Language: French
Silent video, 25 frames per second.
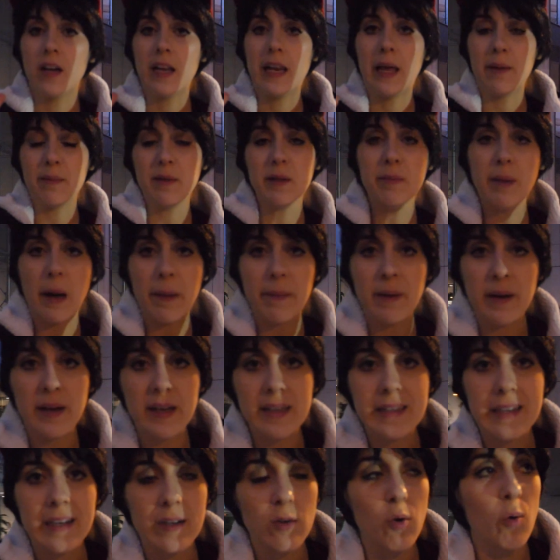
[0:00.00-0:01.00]
l'ami de Barbara
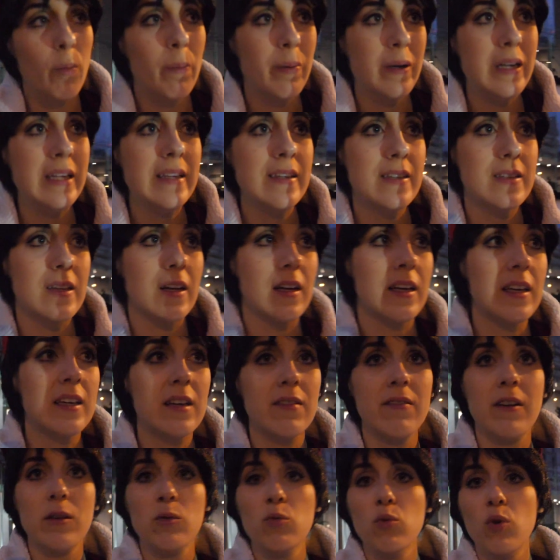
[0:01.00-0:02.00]
qui est complice et
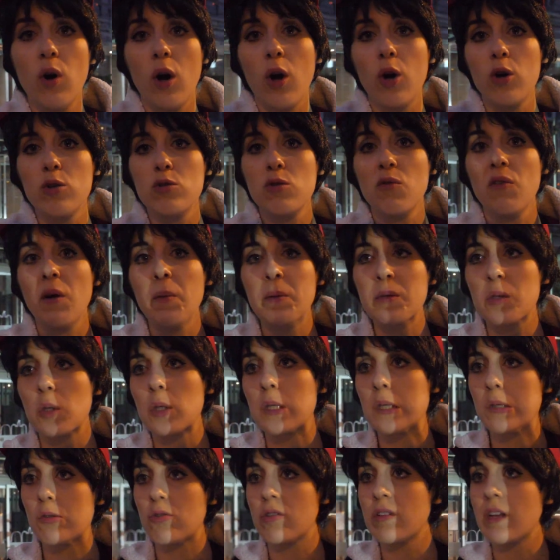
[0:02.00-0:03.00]
qui va nous recevoir parce que
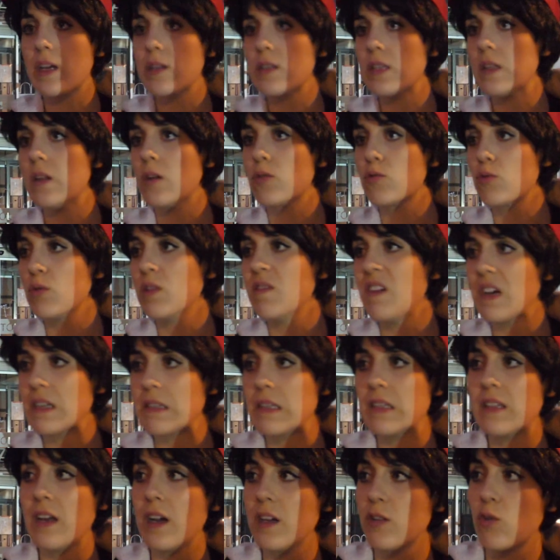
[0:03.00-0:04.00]
c'est une résidence
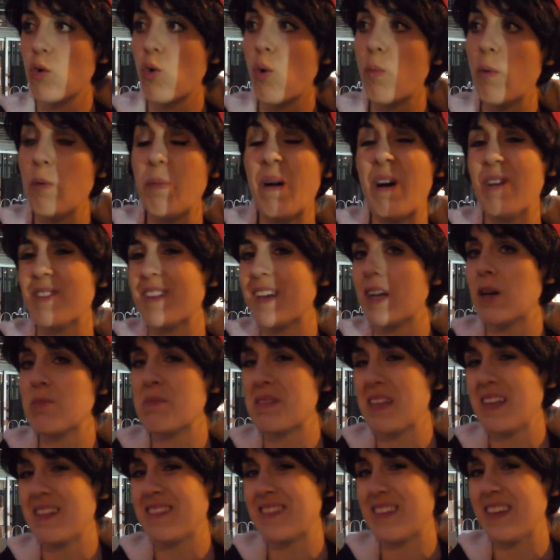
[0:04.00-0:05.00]
universitaire et donc on peut pas rentrer comme
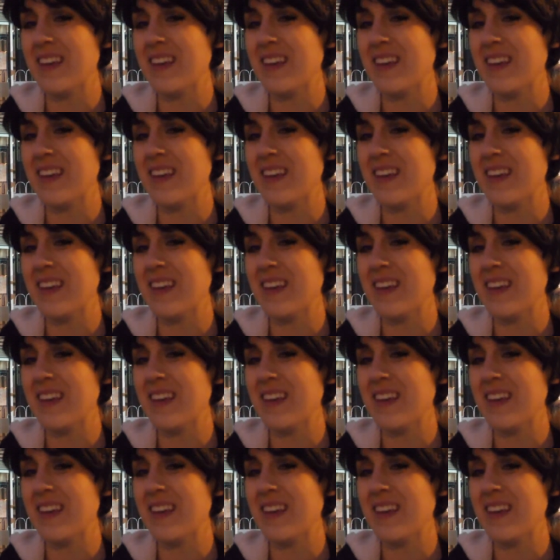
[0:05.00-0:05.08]
ça, tu